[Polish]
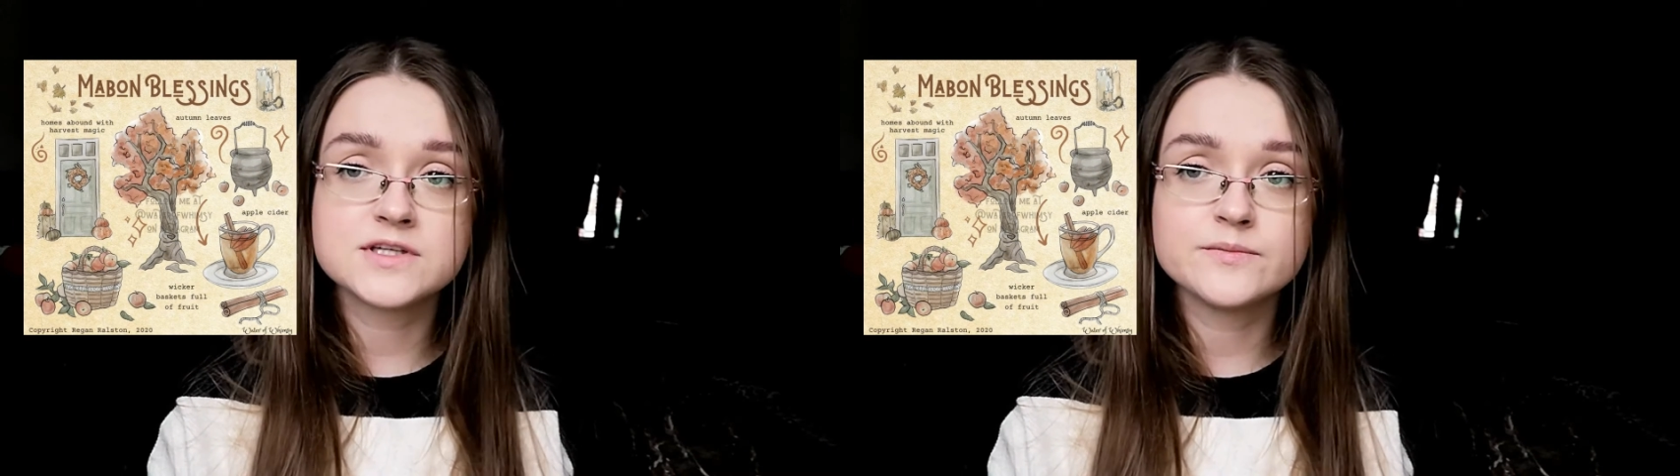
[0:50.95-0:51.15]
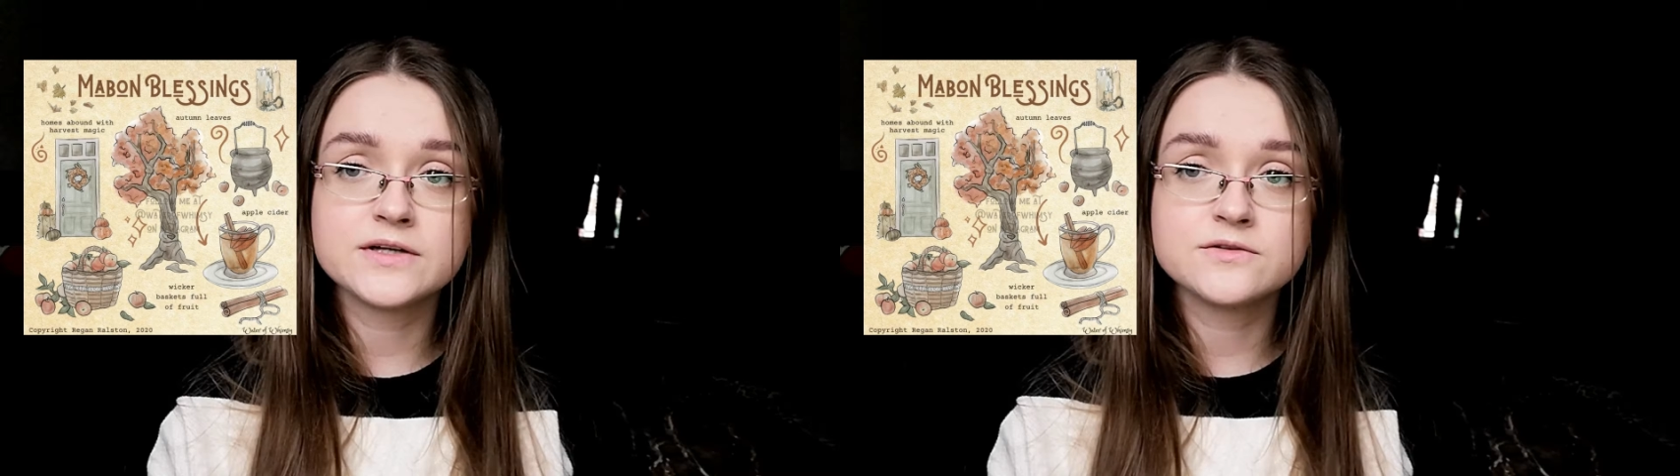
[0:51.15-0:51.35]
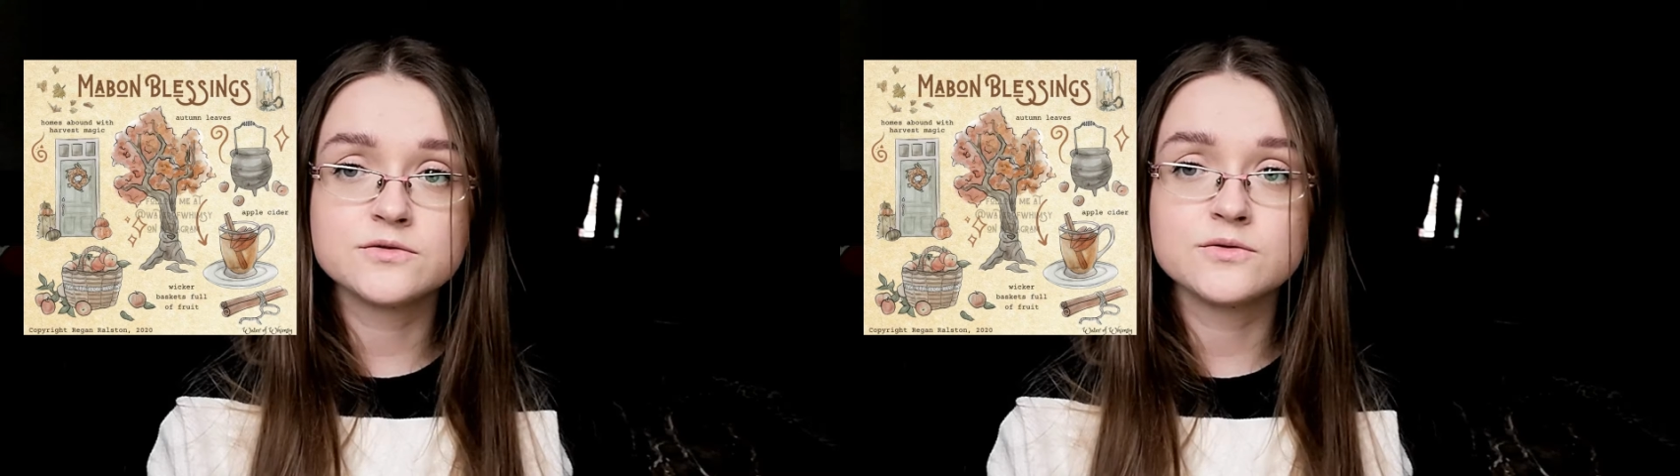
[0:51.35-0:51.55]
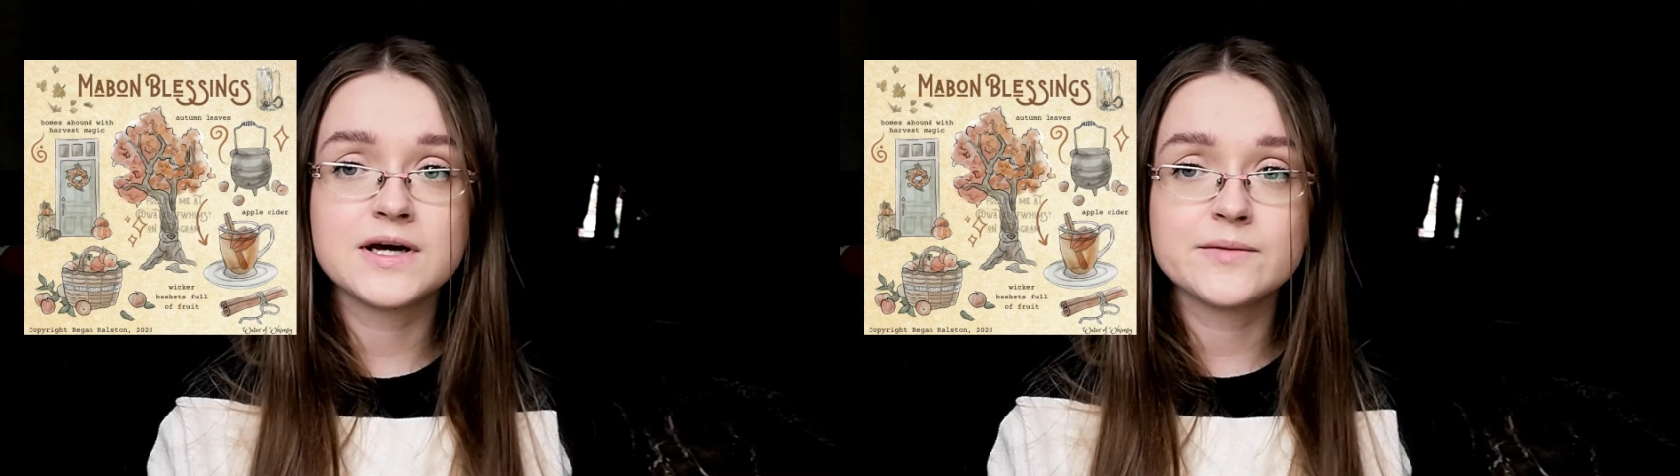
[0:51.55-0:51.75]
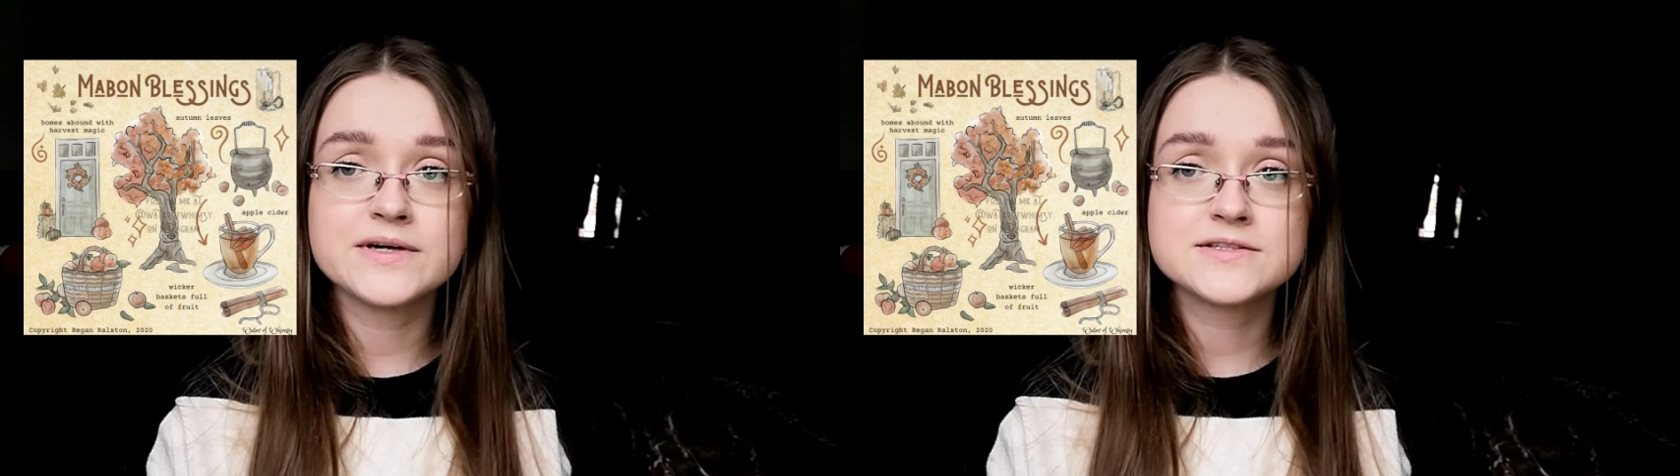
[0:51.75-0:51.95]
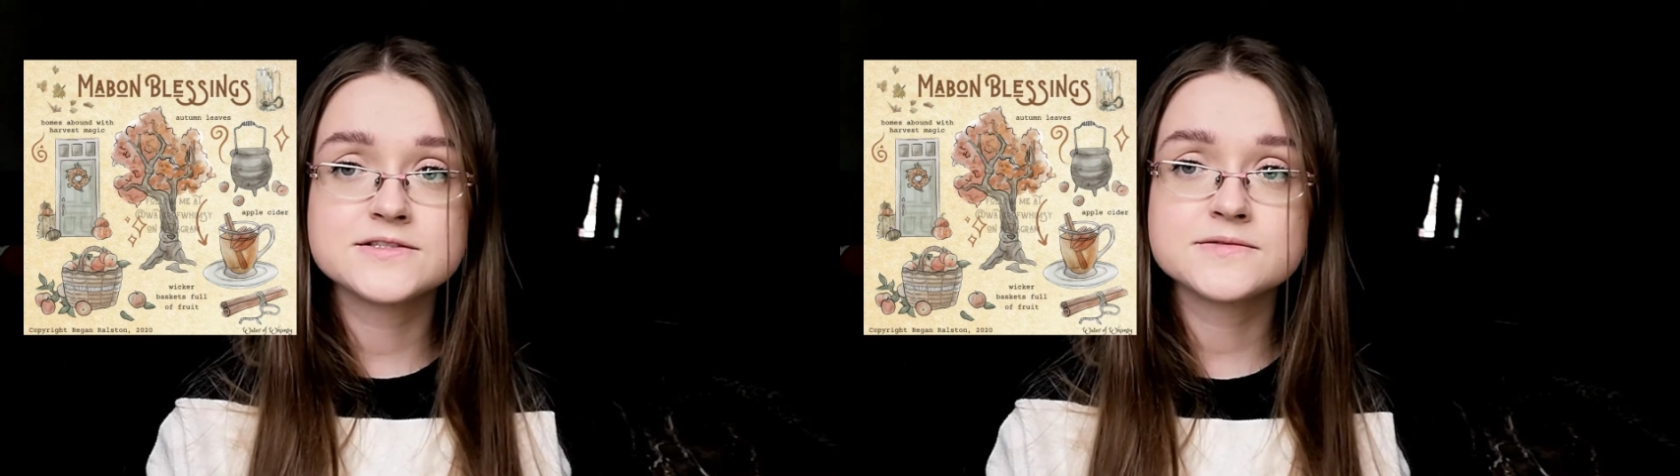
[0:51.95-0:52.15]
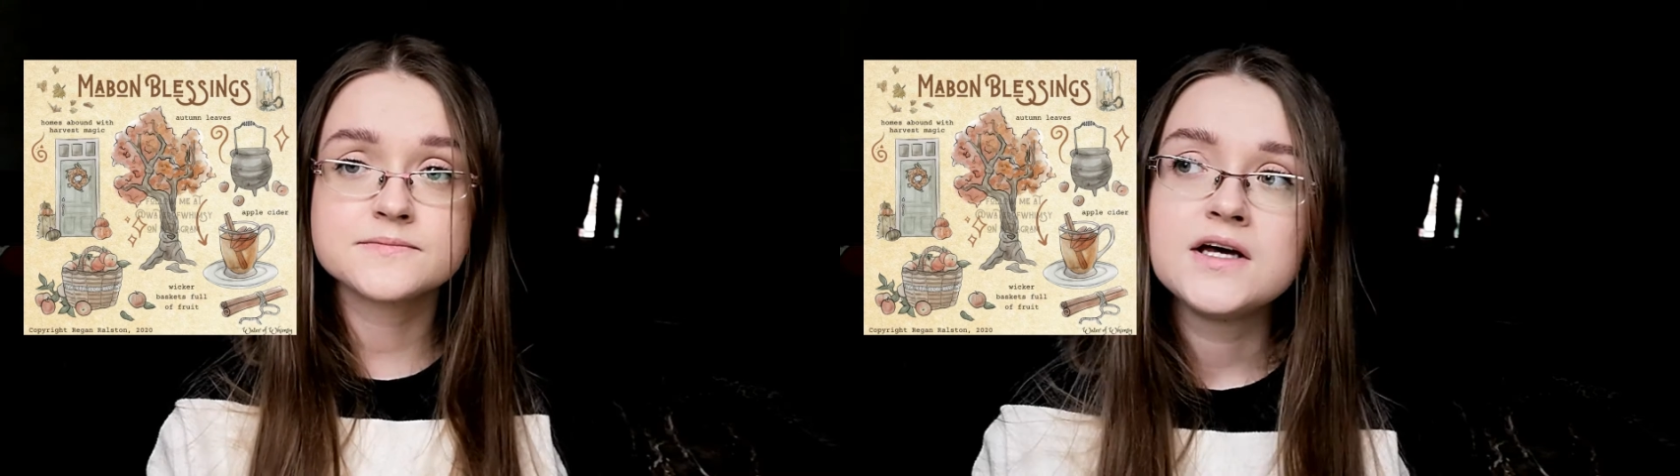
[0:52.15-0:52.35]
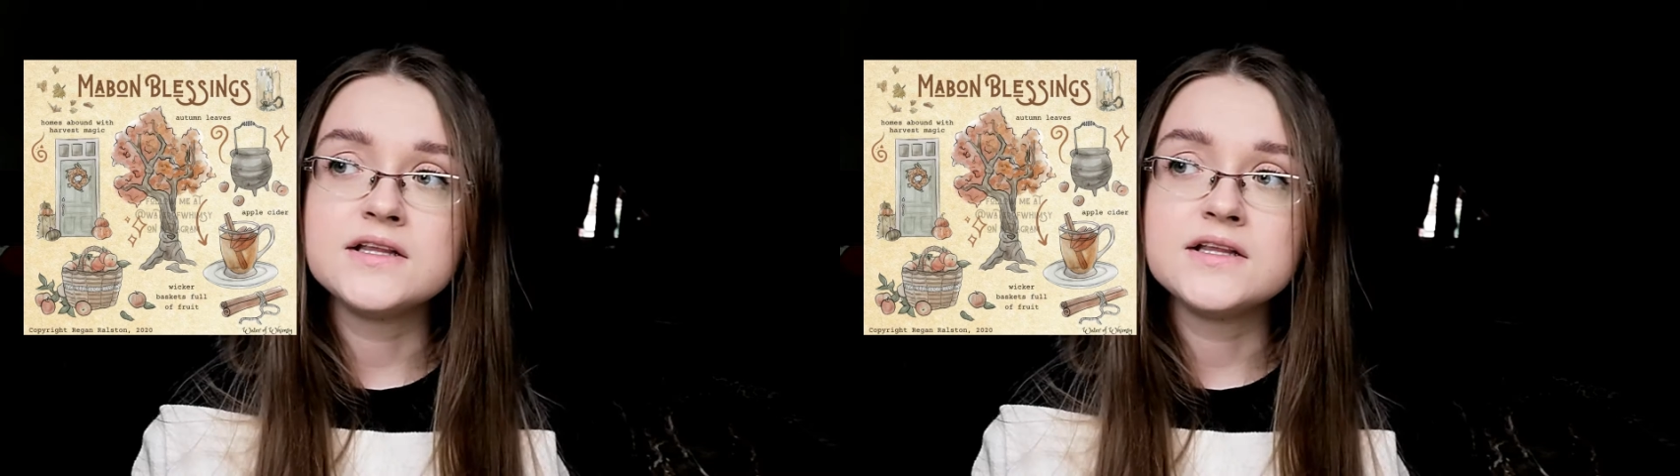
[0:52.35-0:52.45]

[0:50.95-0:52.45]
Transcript: sabatu Lamas.